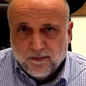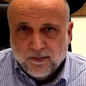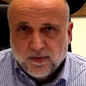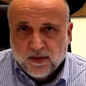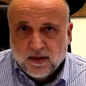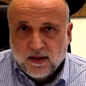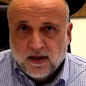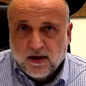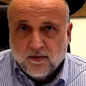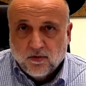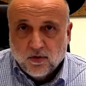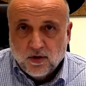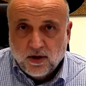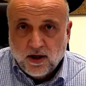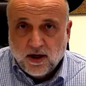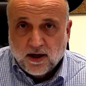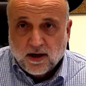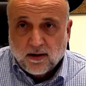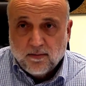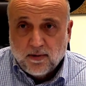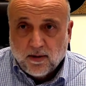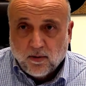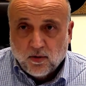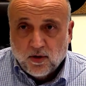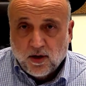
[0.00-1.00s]
Devo dire che
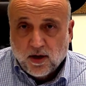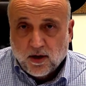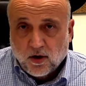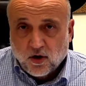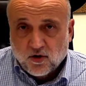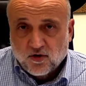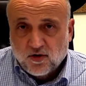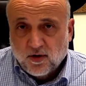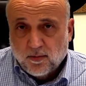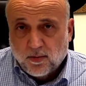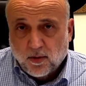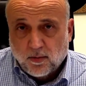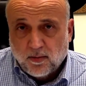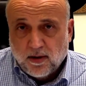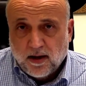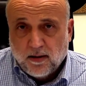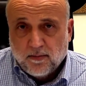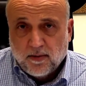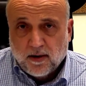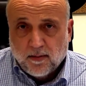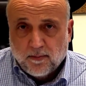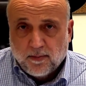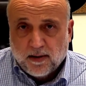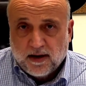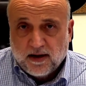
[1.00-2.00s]
abbiamo dei grossi problemi
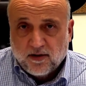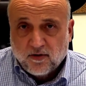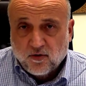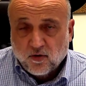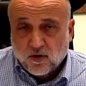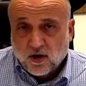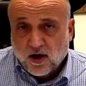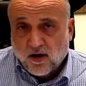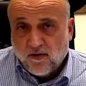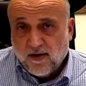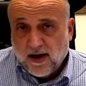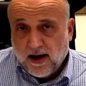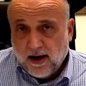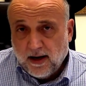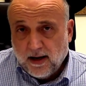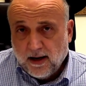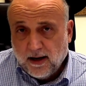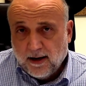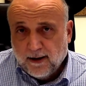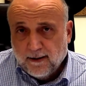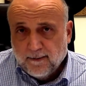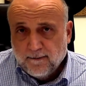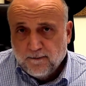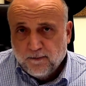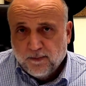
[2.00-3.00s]
a Palazzo
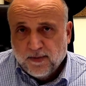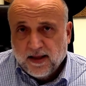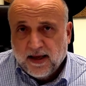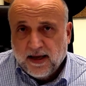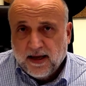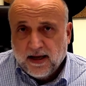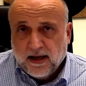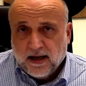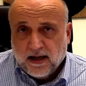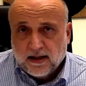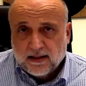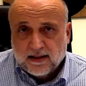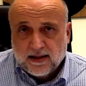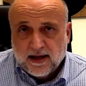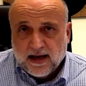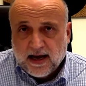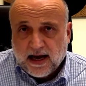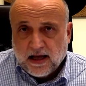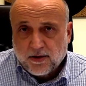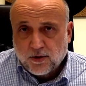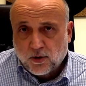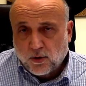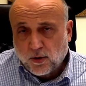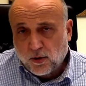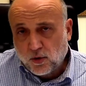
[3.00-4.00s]
Chiavelli e al
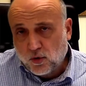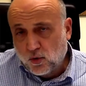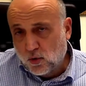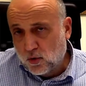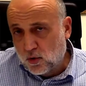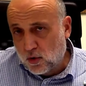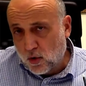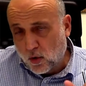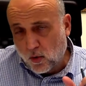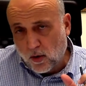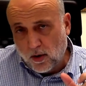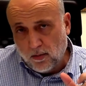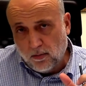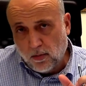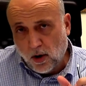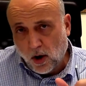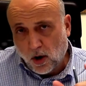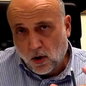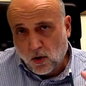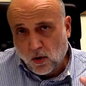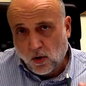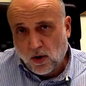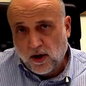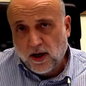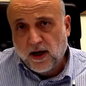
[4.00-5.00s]
teatro in tutto quel
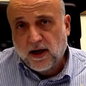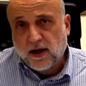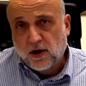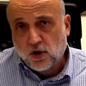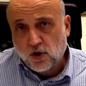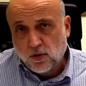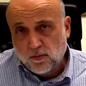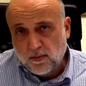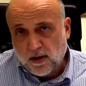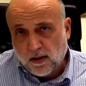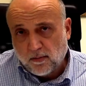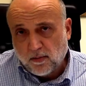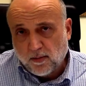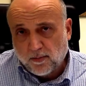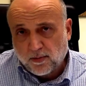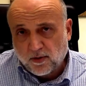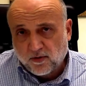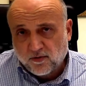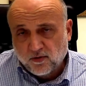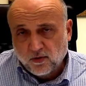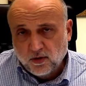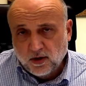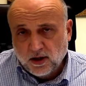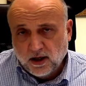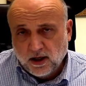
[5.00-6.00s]
blocco lì che dobbiamo
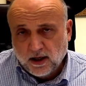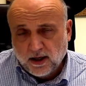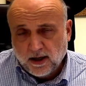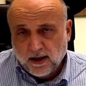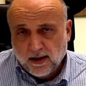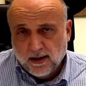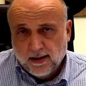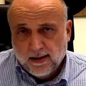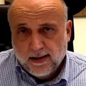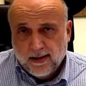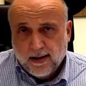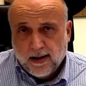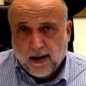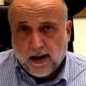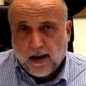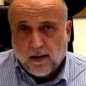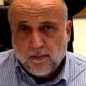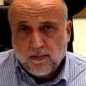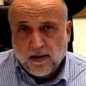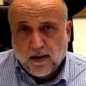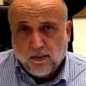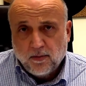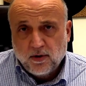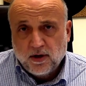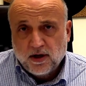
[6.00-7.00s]
approfondire,
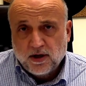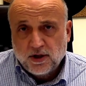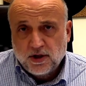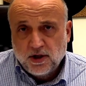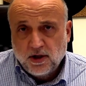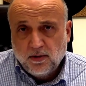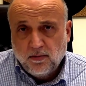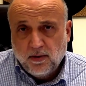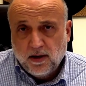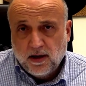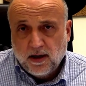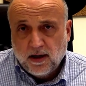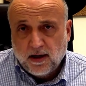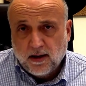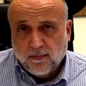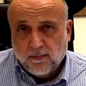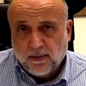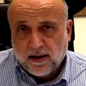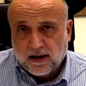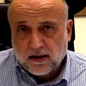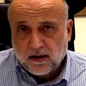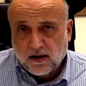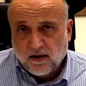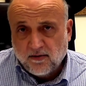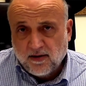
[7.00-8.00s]
abbiamo inagibile la parte